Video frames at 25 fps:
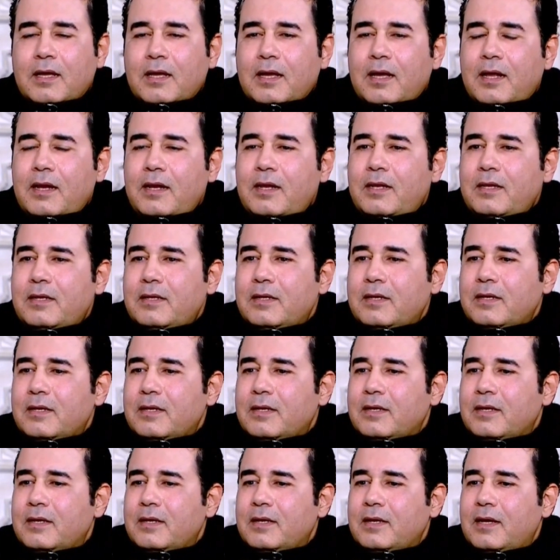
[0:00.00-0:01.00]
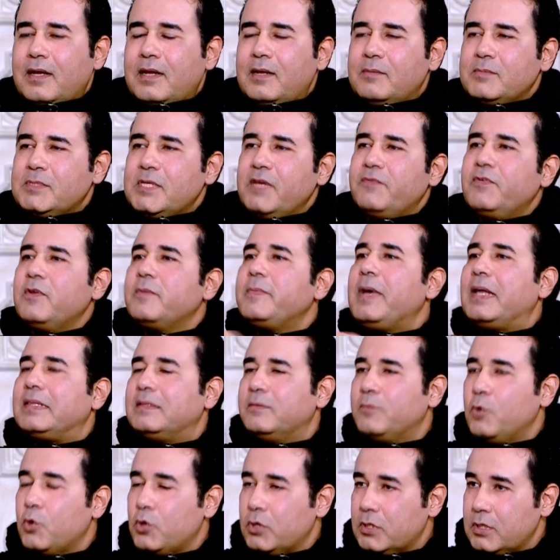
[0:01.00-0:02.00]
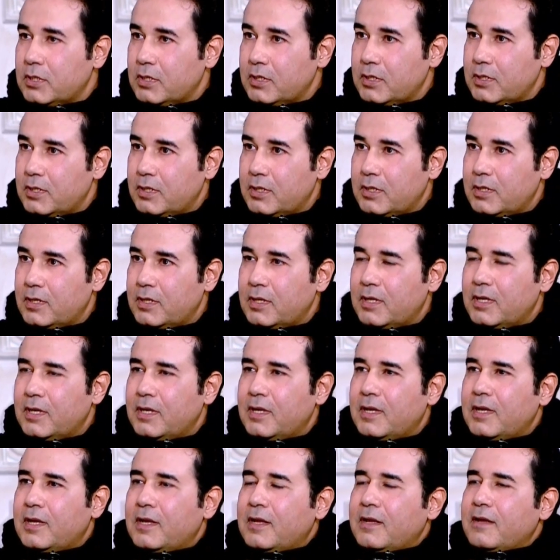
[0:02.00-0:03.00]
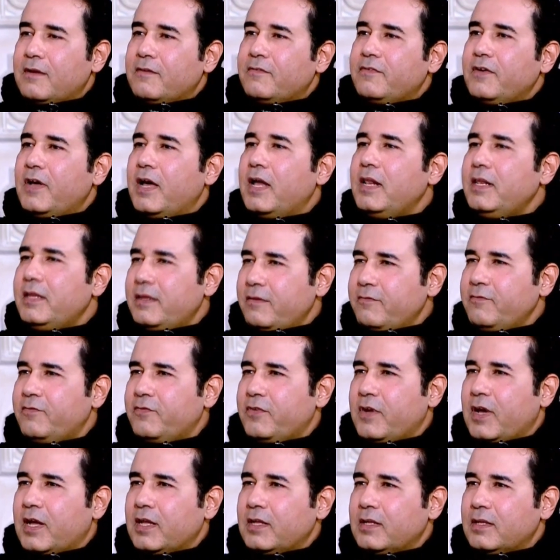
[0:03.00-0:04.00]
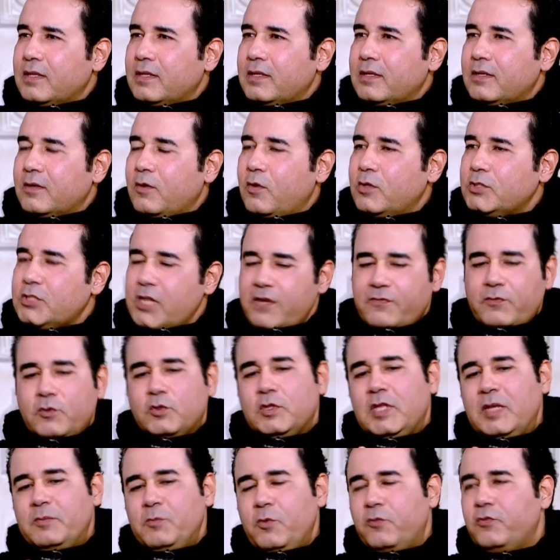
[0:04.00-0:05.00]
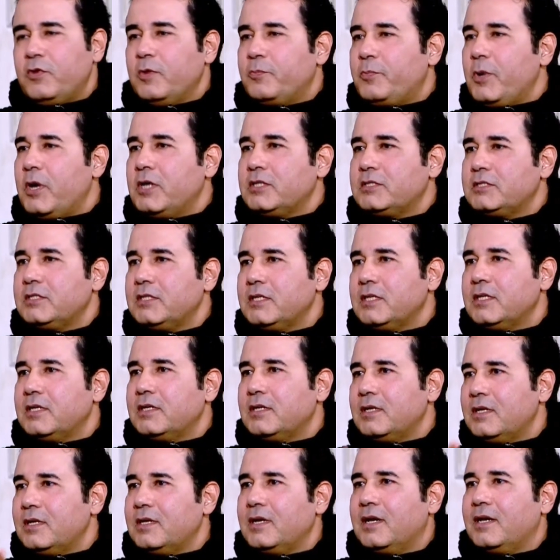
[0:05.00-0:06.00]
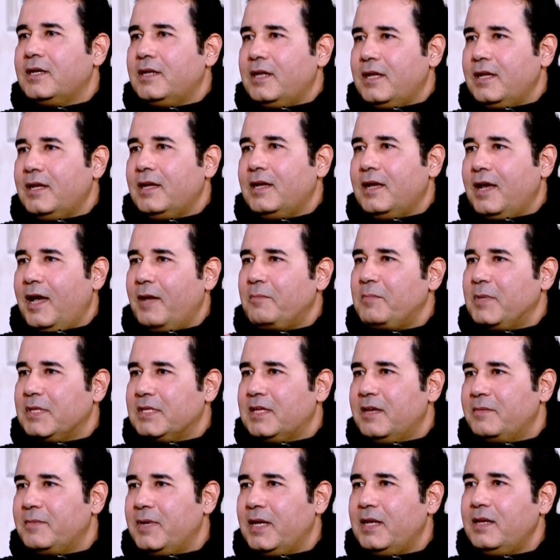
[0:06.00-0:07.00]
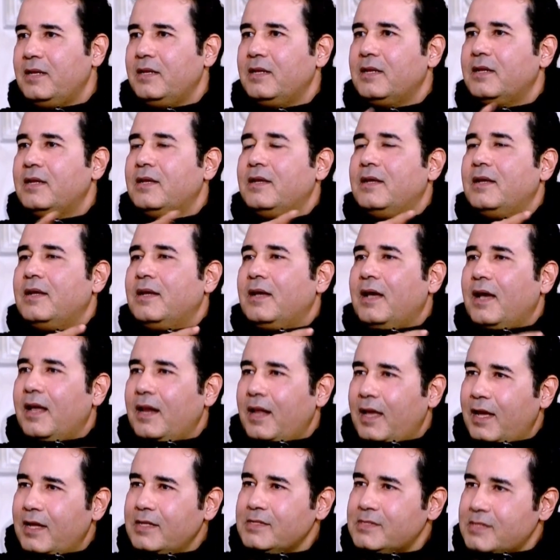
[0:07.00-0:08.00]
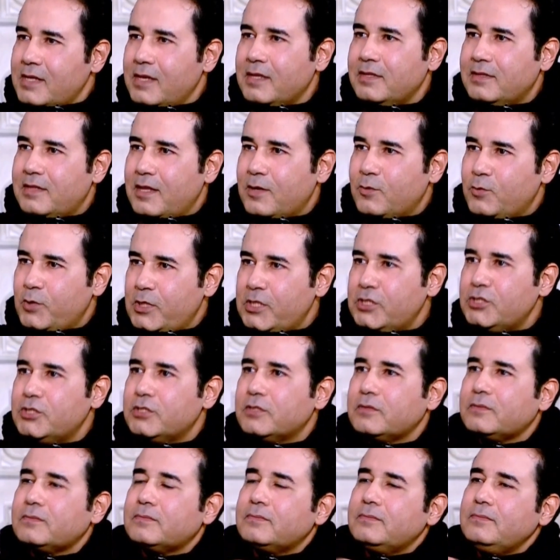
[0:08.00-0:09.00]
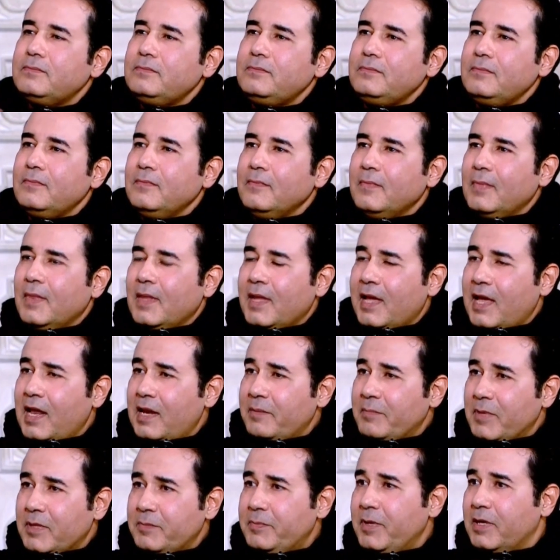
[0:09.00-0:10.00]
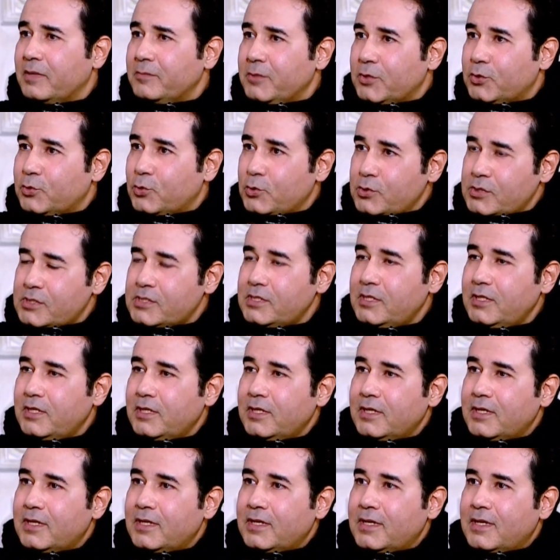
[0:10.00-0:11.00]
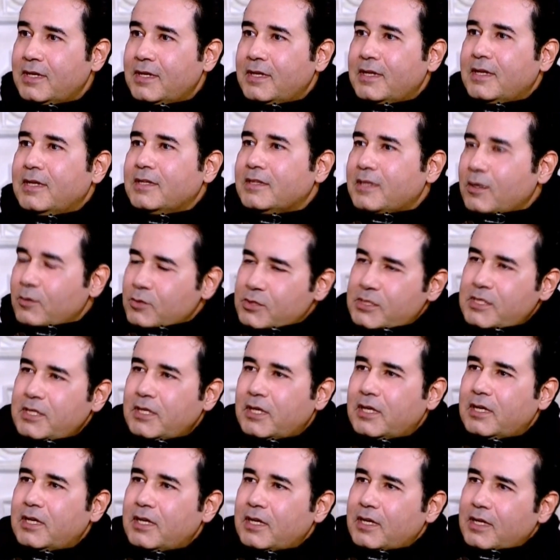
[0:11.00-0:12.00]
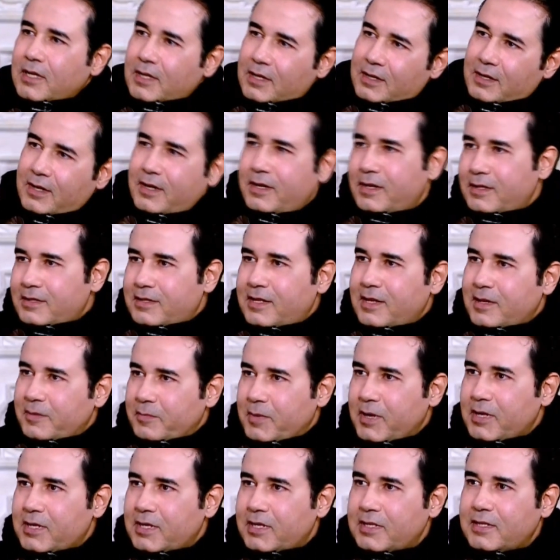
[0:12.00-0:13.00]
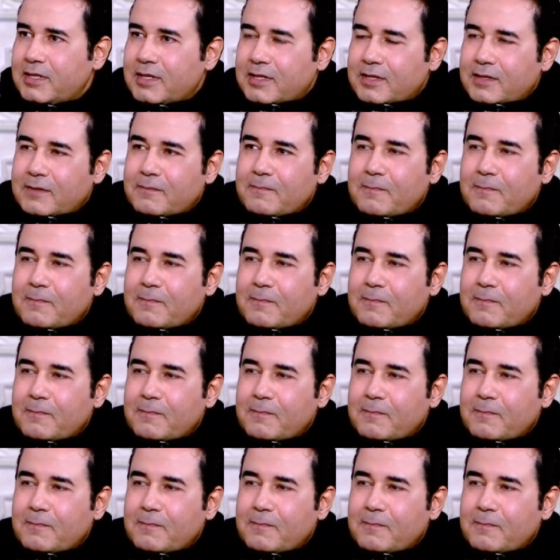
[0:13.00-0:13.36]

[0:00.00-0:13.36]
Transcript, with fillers: قال لي آه انا مسافر بعد بكره فهل ينفع هو شايف قدامه في البارت آه غناء احمد جمال الحان سيد درويش كلمات بيرم التونسي توزيع الراجل الدنماركي ده